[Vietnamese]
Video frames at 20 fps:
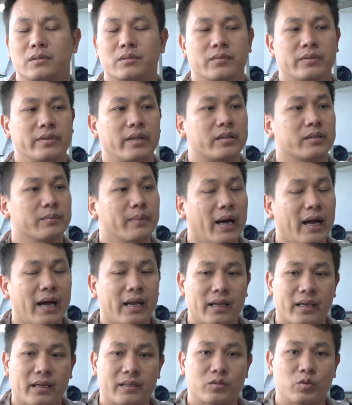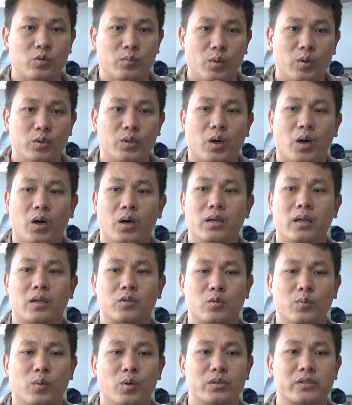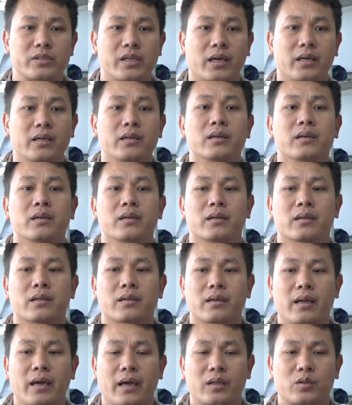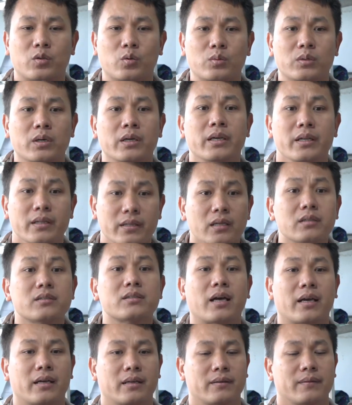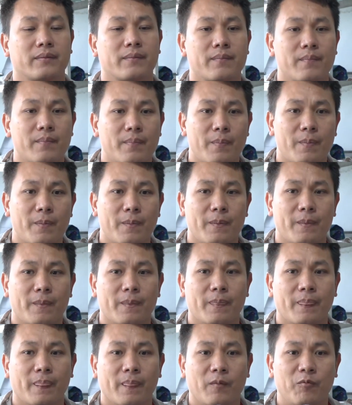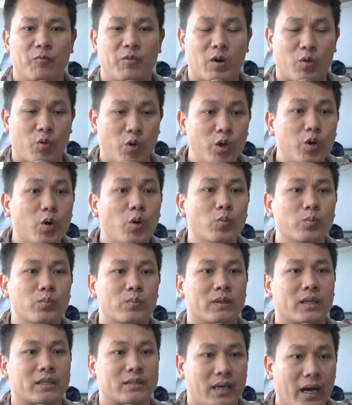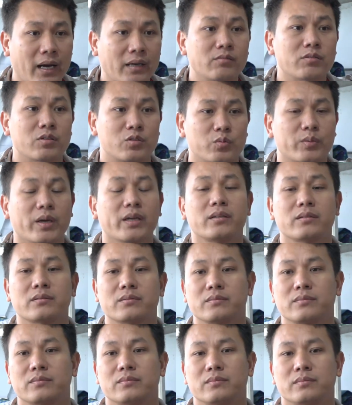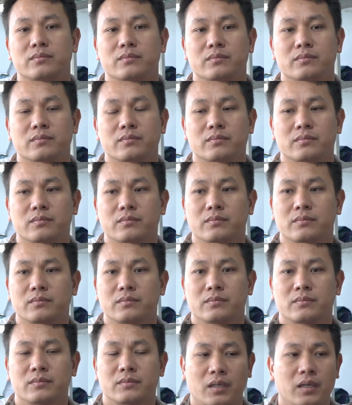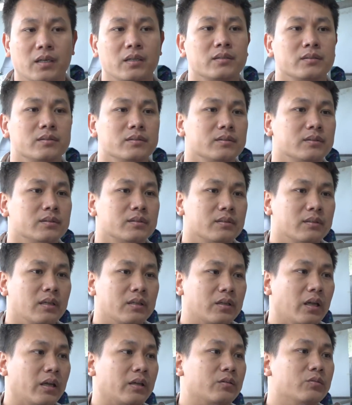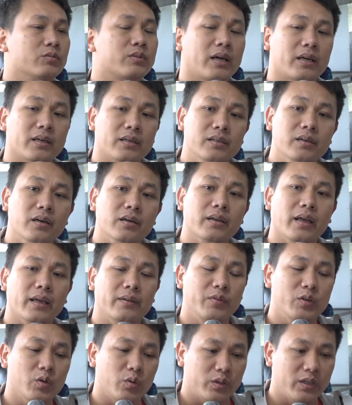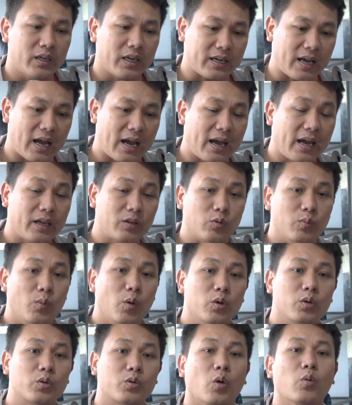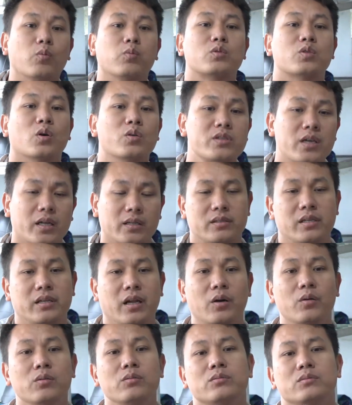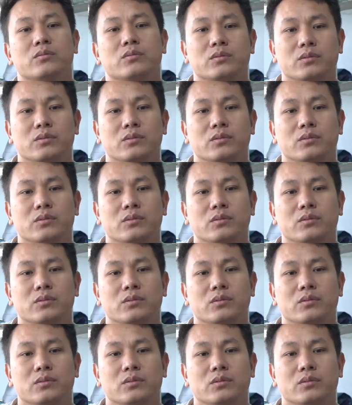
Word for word: vấn đề thứ ba là thủ môn đó là thủ môn sẽ để thủng lưới ít nhất ra và cuối cùng là thắng trên chung kết đó để, chúng ta hướng đến ví dụ như cả hai thủ môn cùng số trận thi đấu